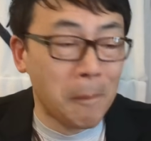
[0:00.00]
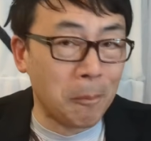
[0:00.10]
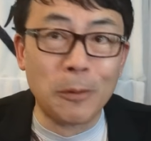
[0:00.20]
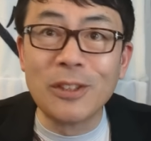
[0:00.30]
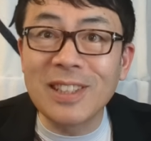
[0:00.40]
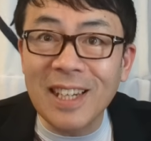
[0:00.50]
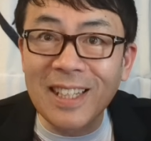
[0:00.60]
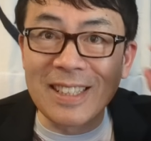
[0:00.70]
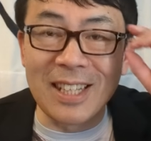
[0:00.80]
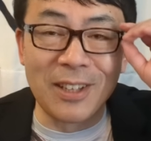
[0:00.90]

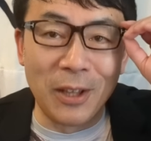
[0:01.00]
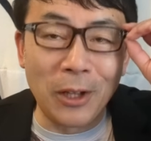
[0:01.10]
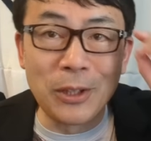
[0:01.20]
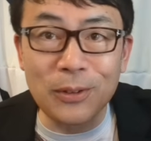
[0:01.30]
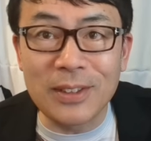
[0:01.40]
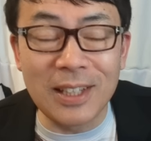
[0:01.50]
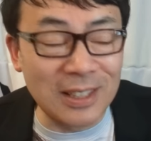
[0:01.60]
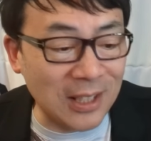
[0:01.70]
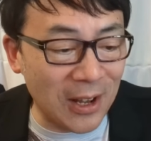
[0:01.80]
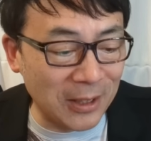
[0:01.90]
ムンジェインさん何言って
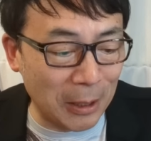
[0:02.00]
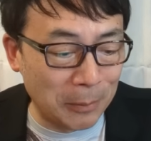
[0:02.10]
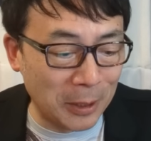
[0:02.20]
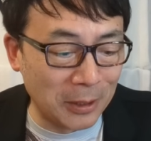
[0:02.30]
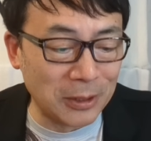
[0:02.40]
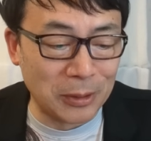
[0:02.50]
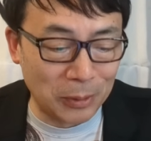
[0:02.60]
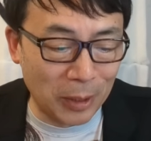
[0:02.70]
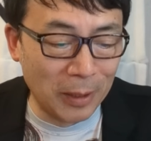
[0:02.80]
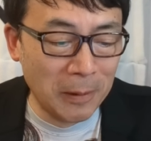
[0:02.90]
んすかあんたみたいな話で
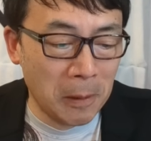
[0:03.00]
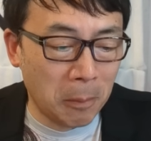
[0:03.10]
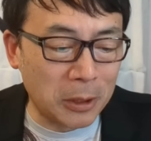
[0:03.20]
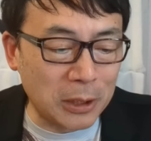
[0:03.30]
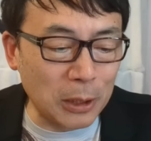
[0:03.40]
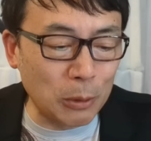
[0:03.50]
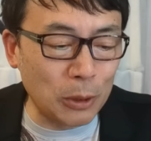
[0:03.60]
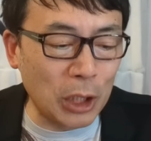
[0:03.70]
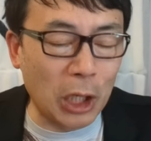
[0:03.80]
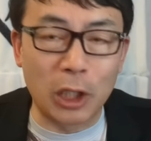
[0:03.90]
すよね。まあ、北
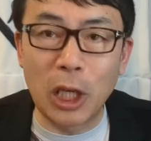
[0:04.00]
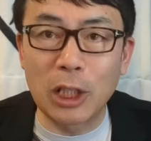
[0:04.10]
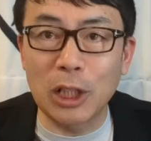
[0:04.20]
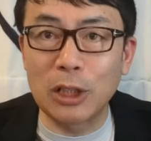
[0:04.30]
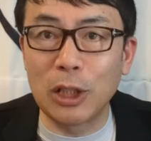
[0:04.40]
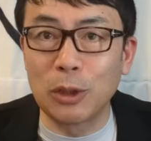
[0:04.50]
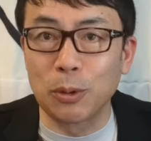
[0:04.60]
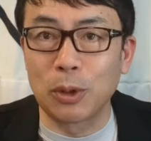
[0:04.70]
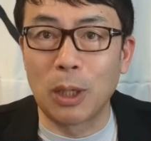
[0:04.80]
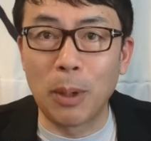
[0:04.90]
朝鮮が経済成
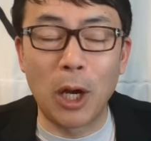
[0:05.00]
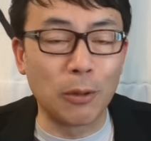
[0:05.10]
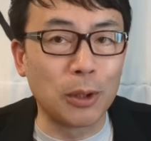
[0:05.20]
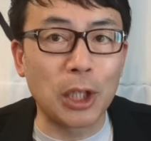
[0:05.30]
長すれば、ああいう